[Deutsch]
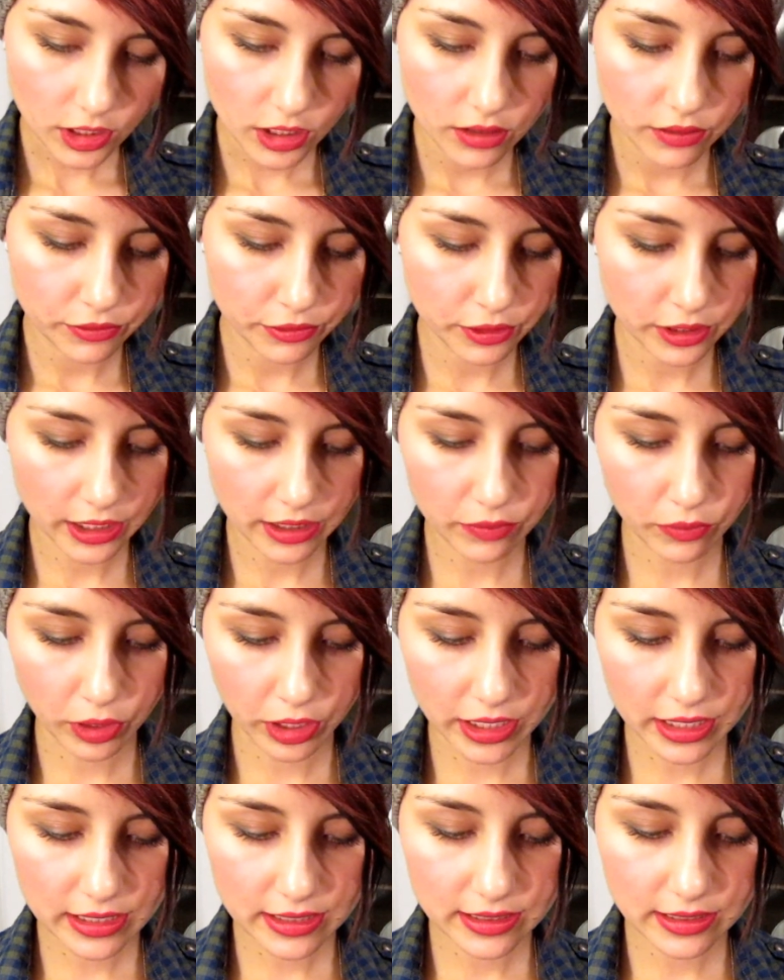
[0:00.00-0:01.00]
von
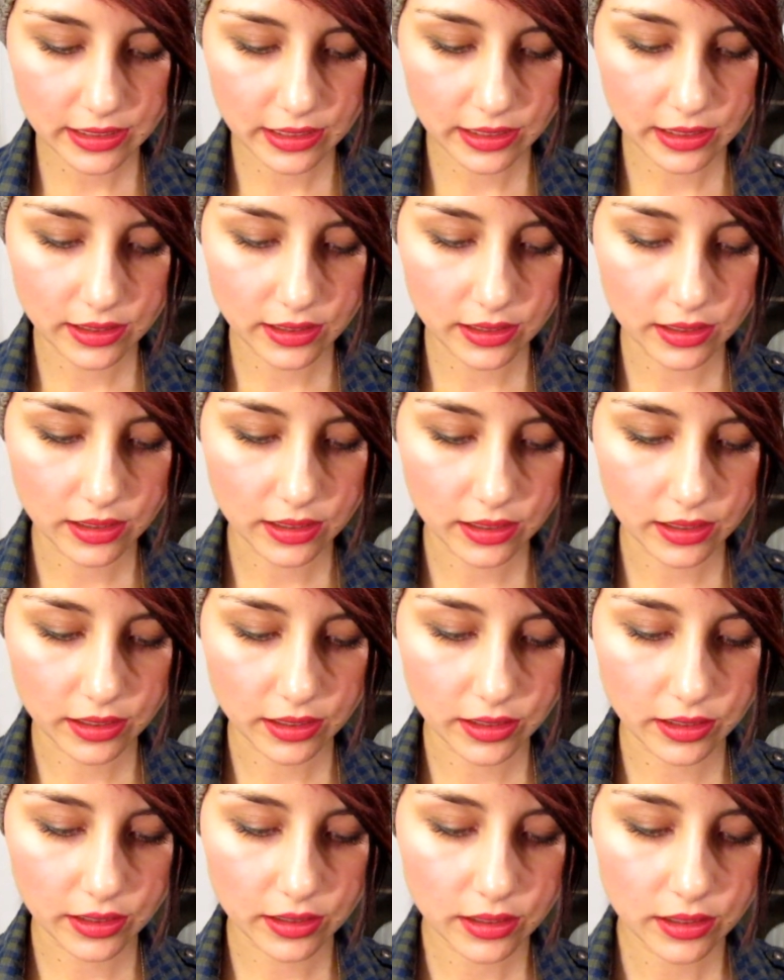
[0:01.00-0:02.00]
NYX den
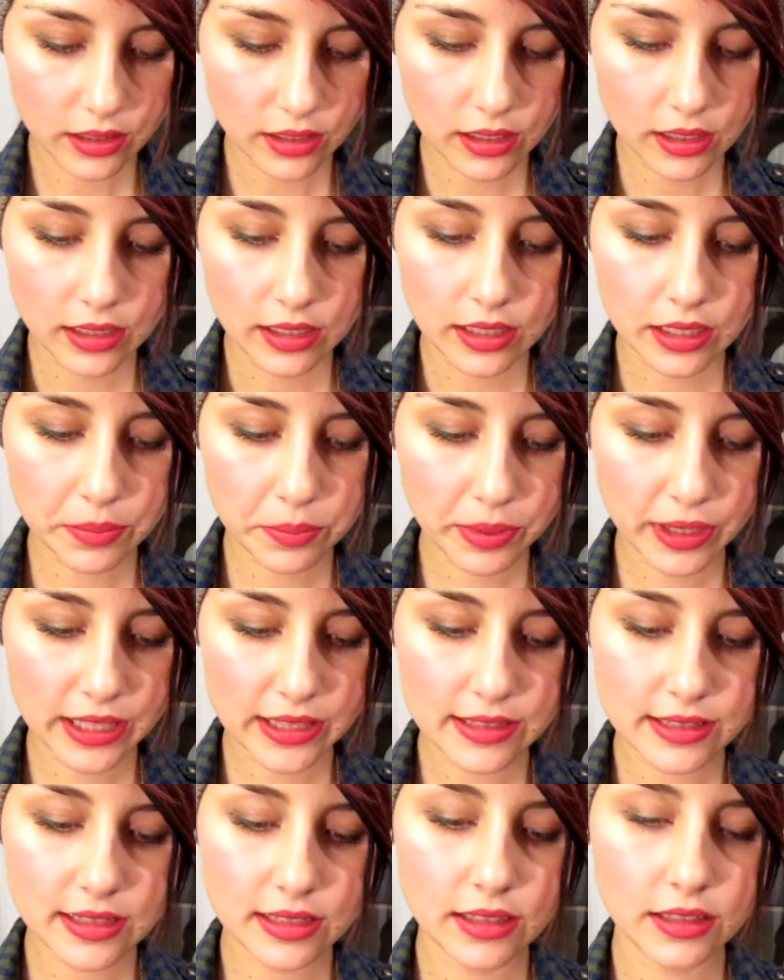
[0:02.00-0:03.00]
äh, Lip
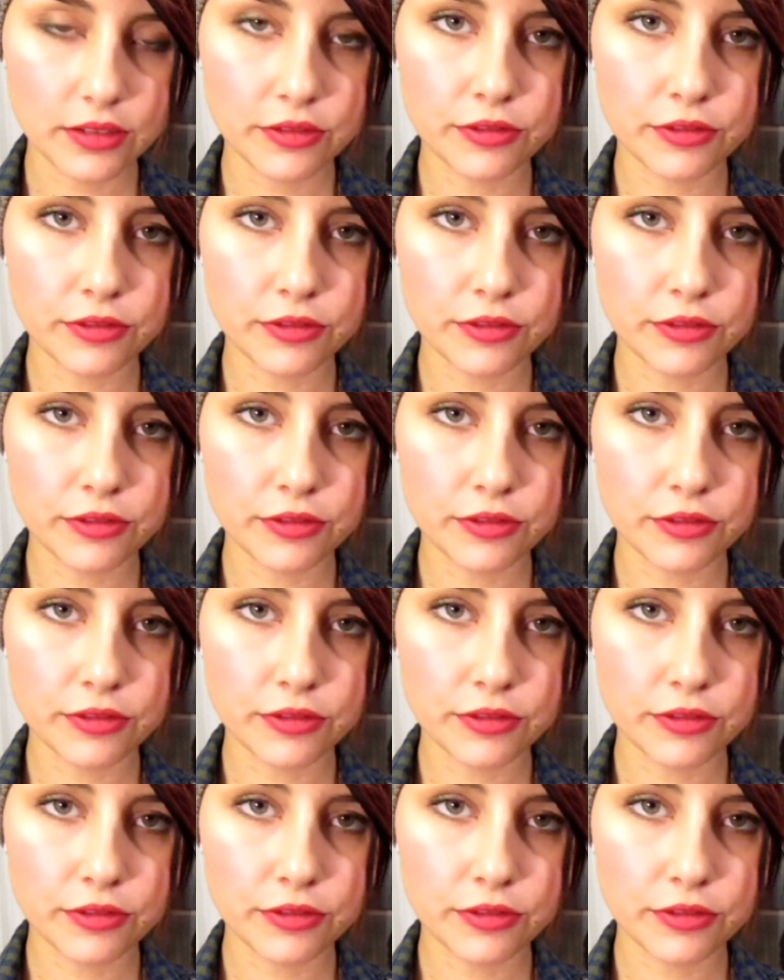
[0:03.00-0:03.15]
Pencil in